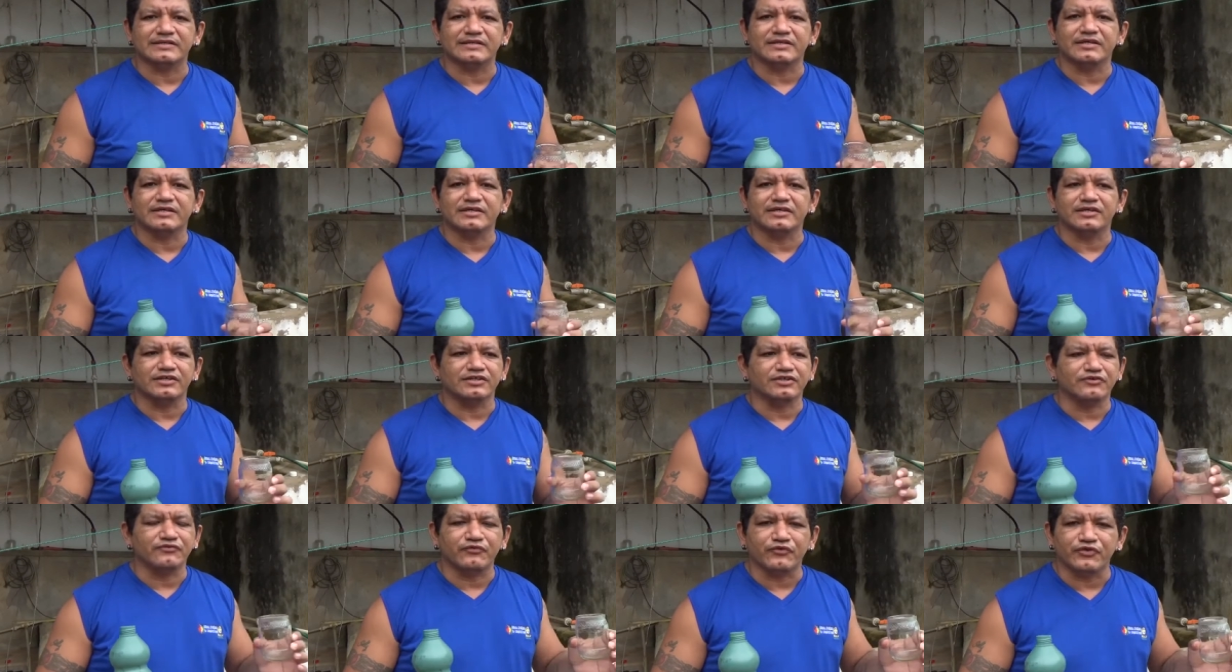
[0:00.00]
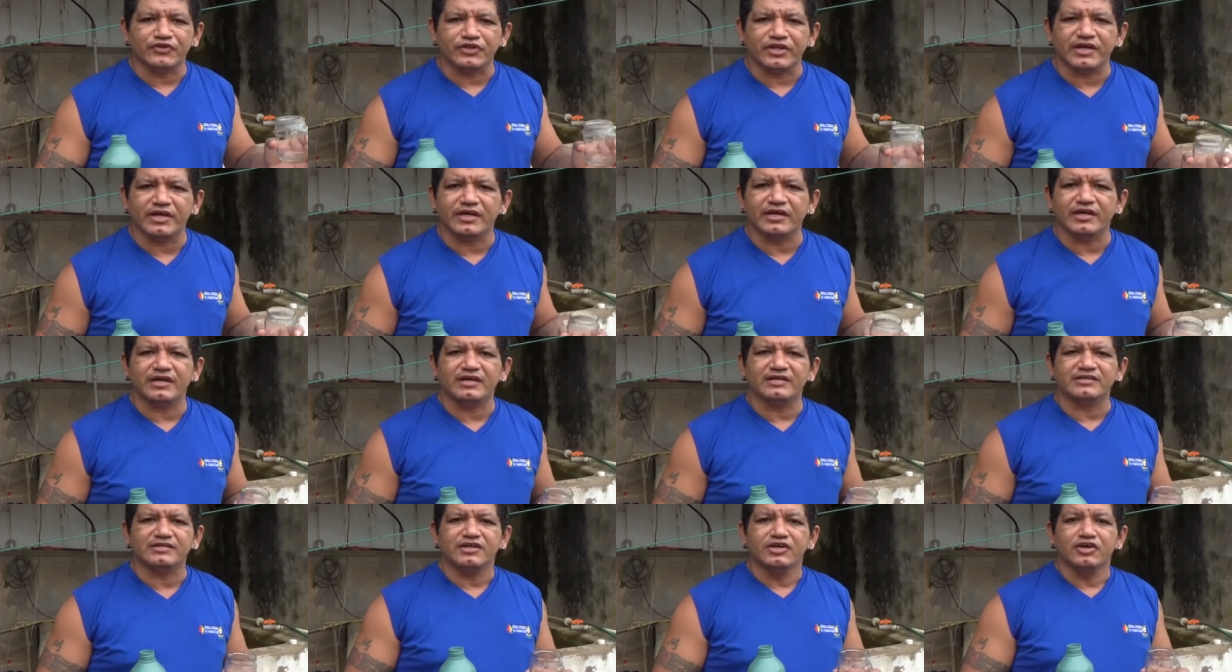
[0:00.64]
eh,
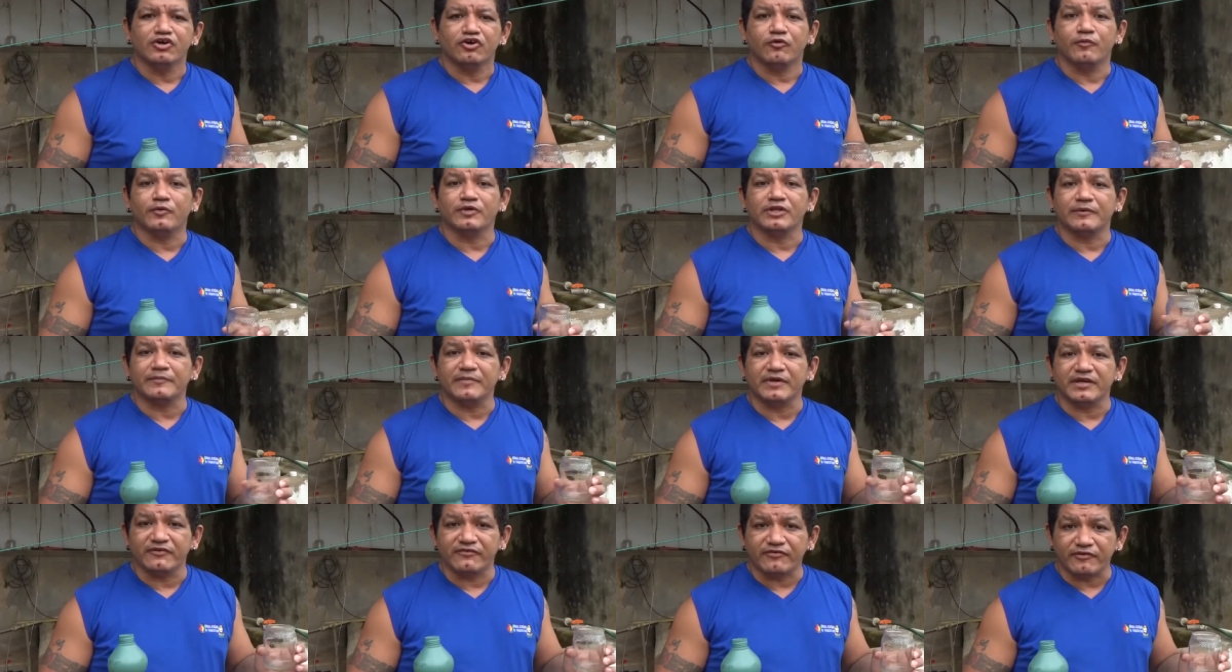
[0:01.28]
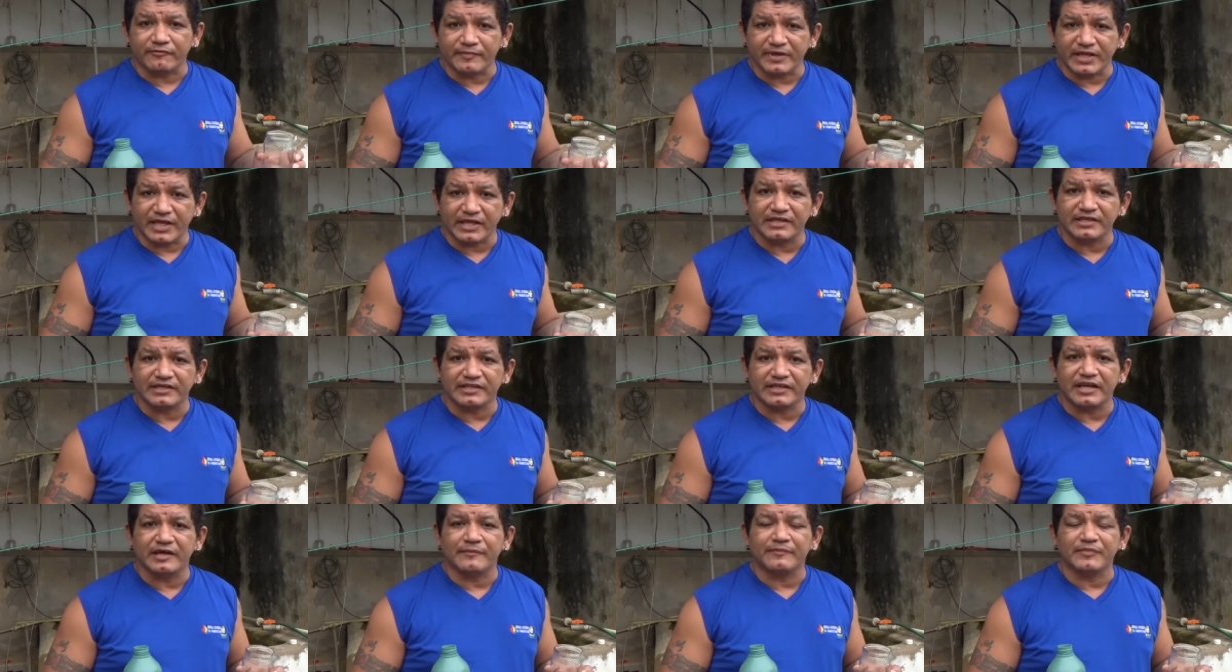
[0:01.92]
tifoideas, como también
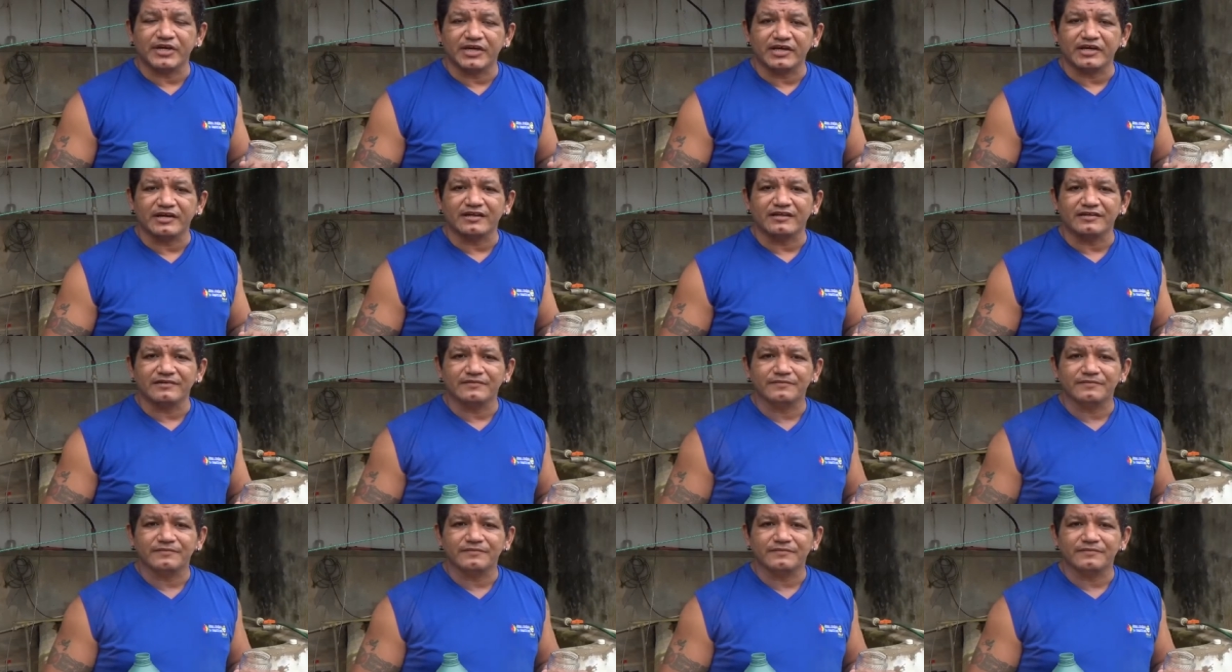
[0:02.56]
enfermedades de la piel.